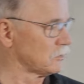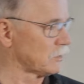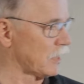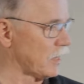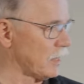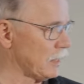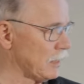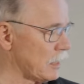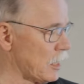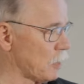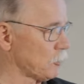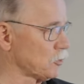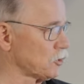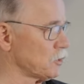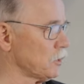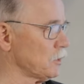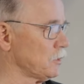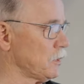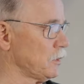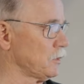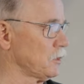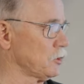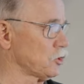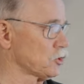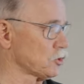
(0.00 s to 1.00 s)

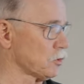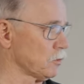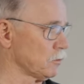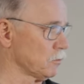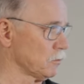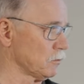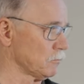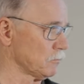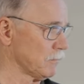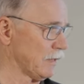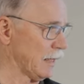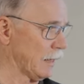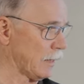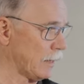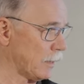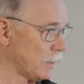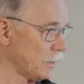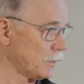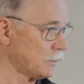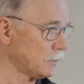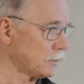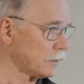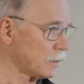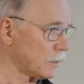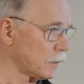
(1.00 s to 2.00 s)
Teilabschnitte jetzt schon
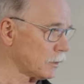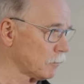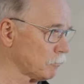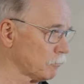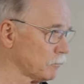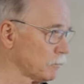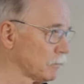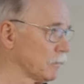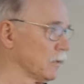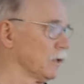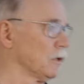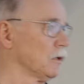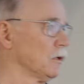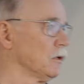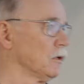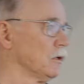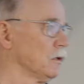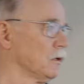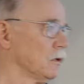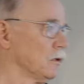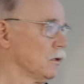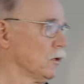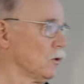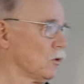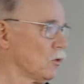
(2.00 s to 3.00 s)
erhalten haben
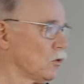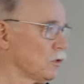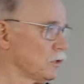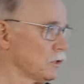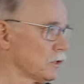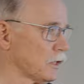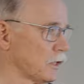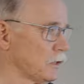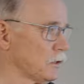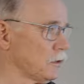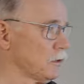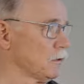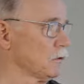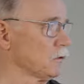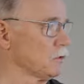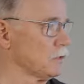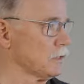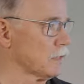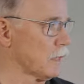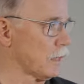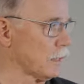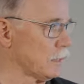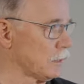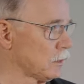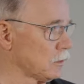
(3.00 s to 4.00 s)
und dann
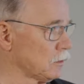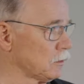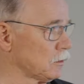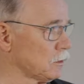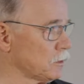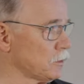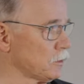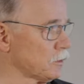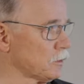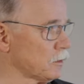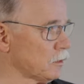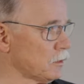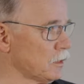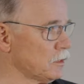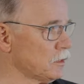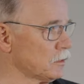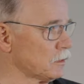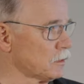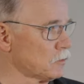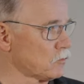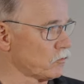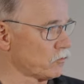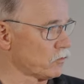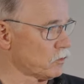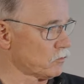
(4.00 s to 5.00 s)
die eigentliche
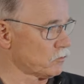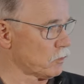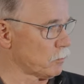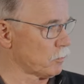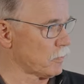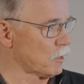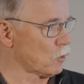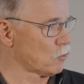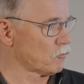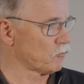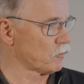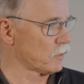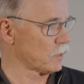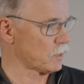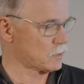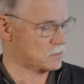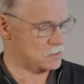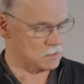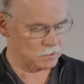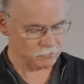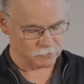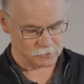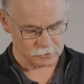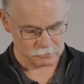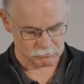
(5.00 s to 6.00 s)
intensive
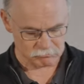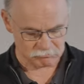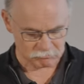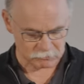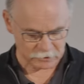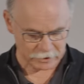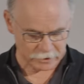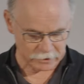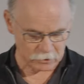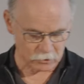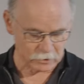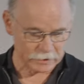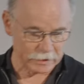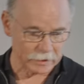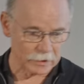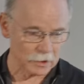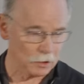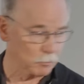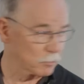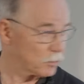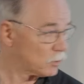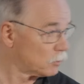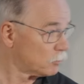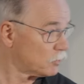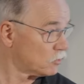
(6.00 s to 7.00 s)
Bauphase von
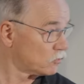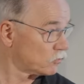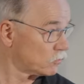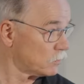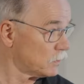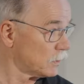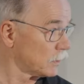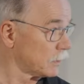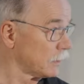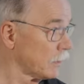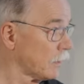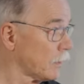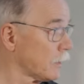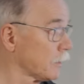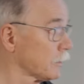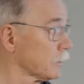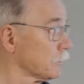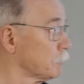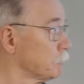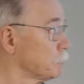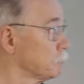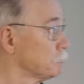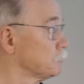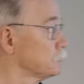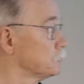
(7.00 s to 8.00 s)
dreieinhalb bis vier
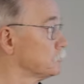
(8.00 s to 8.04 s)
Jahre.